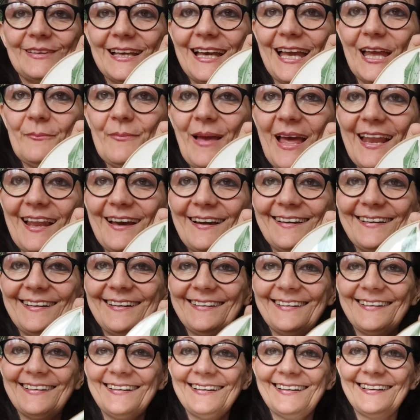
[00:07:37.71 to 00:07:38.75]
elle est belle,
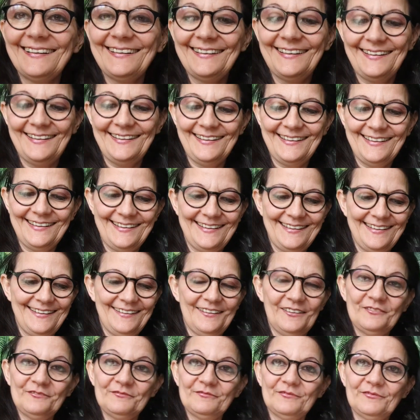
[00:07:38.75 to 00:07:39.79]
hein
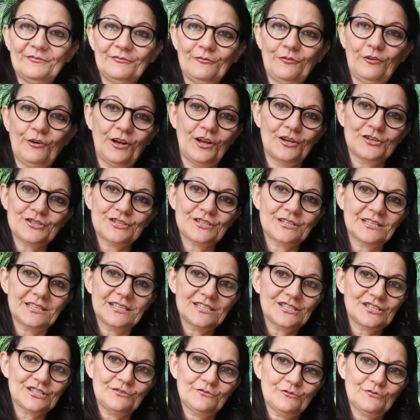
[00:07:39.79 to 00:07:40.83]
Voilà, j'ai